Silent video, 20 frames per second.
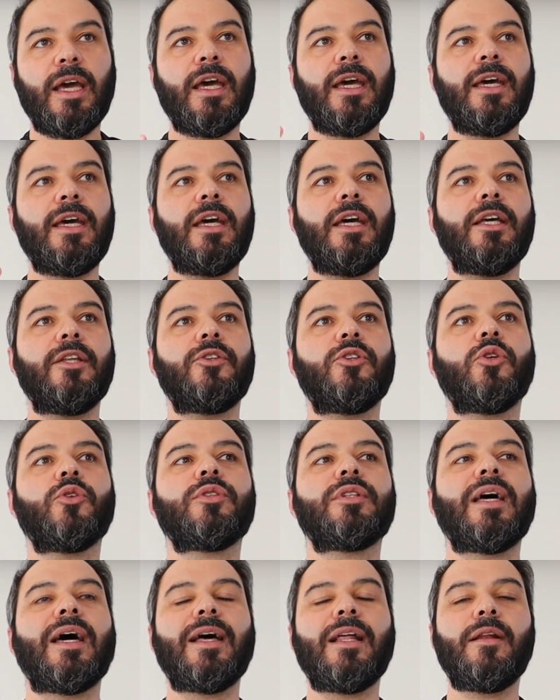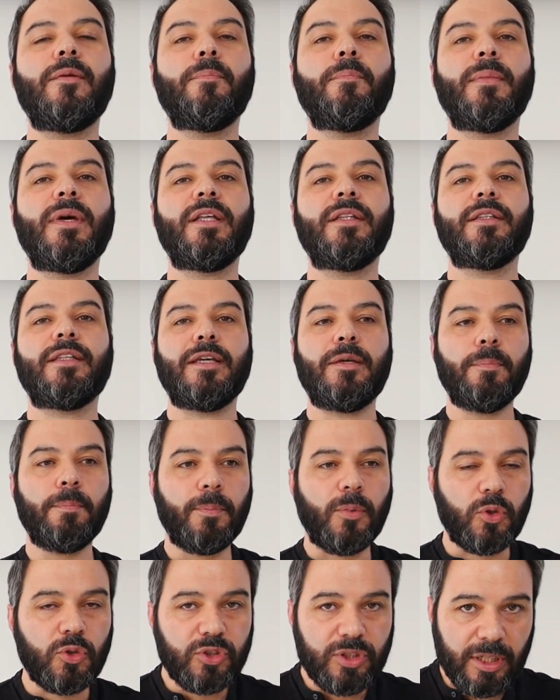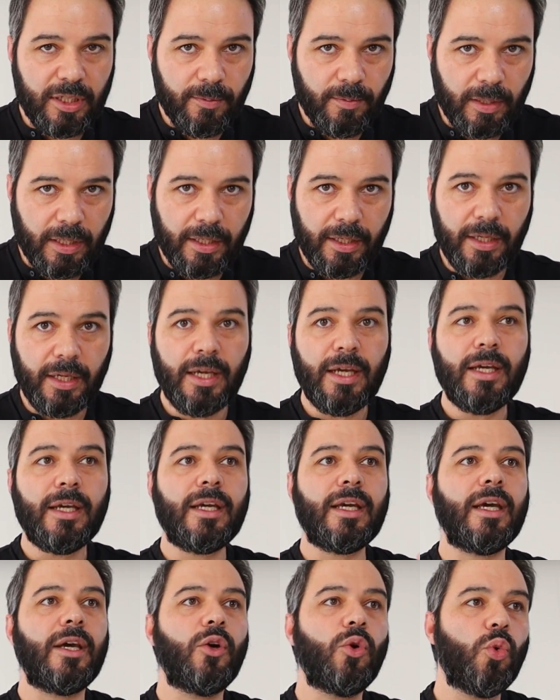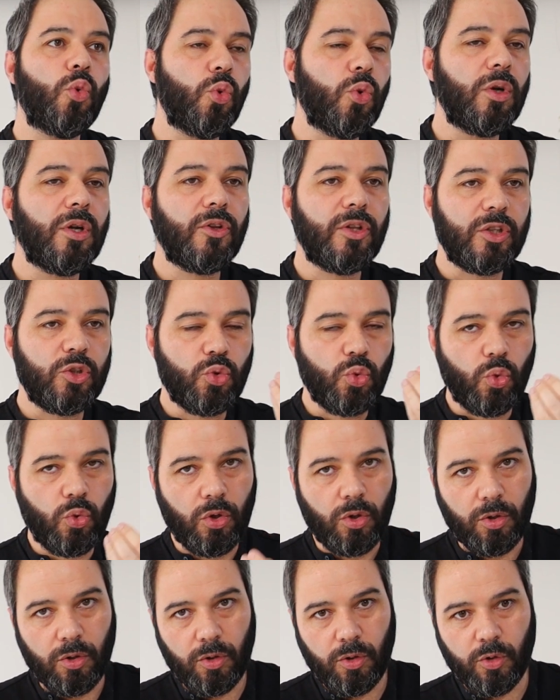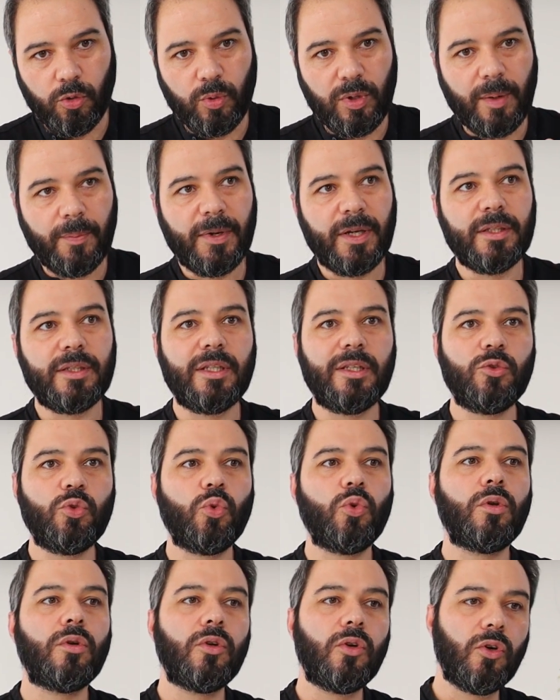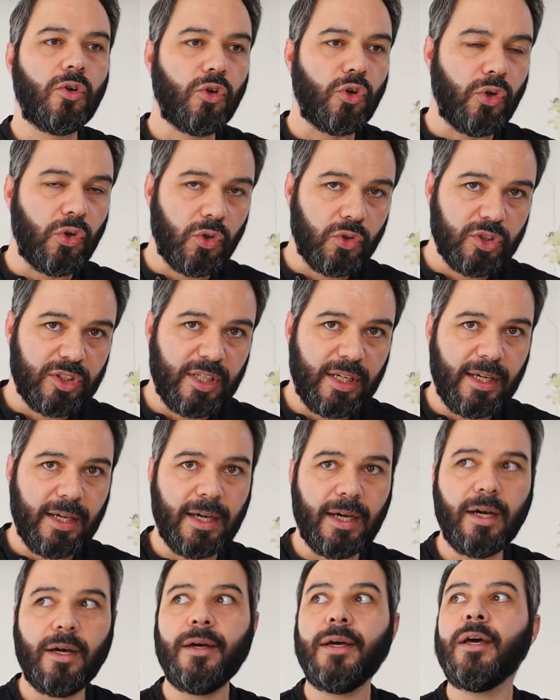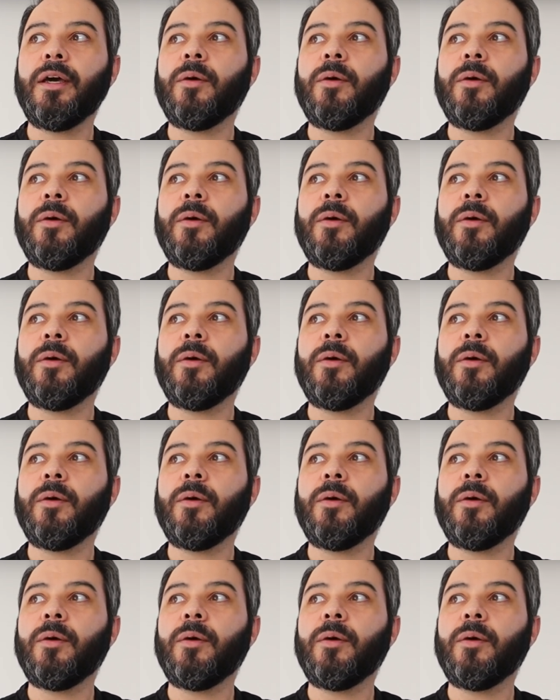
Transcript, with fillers: es totalmente imposible que uno de tu dolor, una parte de tu dolor no sea,